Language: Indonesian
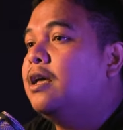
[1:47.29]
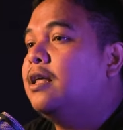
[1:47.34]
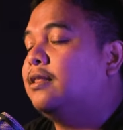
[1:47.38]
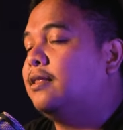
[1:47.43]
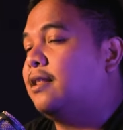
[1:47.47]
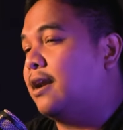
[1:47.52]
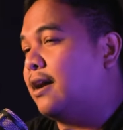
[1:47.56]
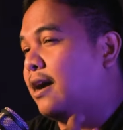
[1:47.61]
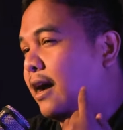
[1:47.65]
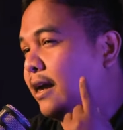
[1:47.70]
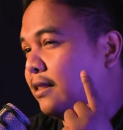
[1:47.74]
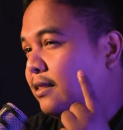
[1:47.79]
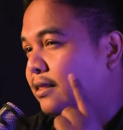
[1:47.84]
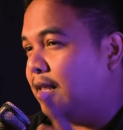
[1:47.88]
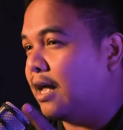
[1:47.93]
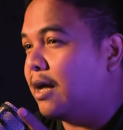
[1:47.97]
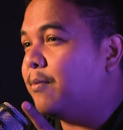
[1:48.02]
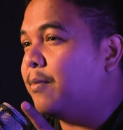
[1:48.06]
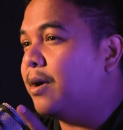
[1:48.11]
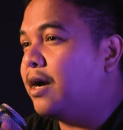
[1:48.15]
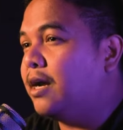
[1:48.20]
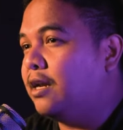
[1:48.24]
terkait
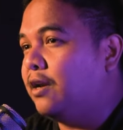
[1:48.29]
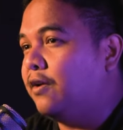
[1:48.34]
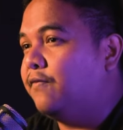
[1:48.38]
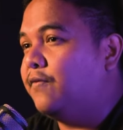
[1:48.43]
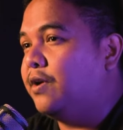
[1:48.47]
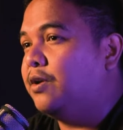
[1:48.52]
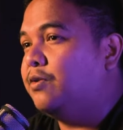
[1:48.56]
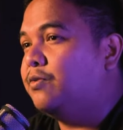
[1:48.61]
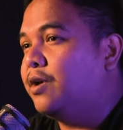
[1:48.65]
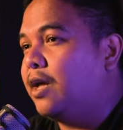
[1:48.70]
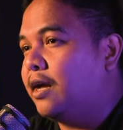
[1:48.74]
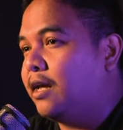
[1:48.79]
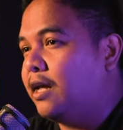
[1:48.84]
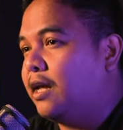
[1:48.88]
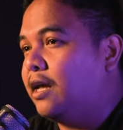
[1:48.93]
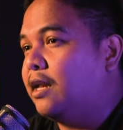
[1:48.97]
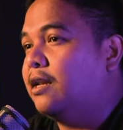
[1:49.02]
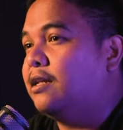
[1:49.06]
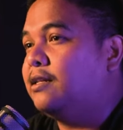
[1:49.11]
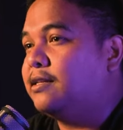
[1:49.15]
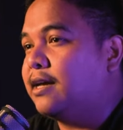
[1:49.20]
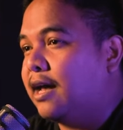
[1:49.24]
nama individu yang
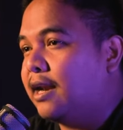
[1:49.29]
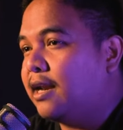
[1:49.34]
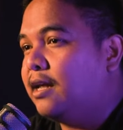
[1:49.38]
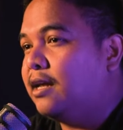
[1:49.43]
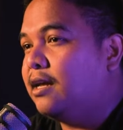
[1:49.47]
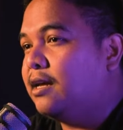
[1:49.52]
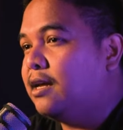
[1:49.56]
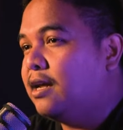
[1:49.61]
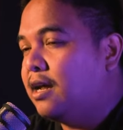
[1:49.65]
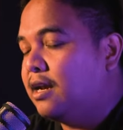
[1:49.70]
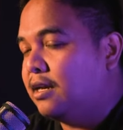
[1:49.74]
ingin dicari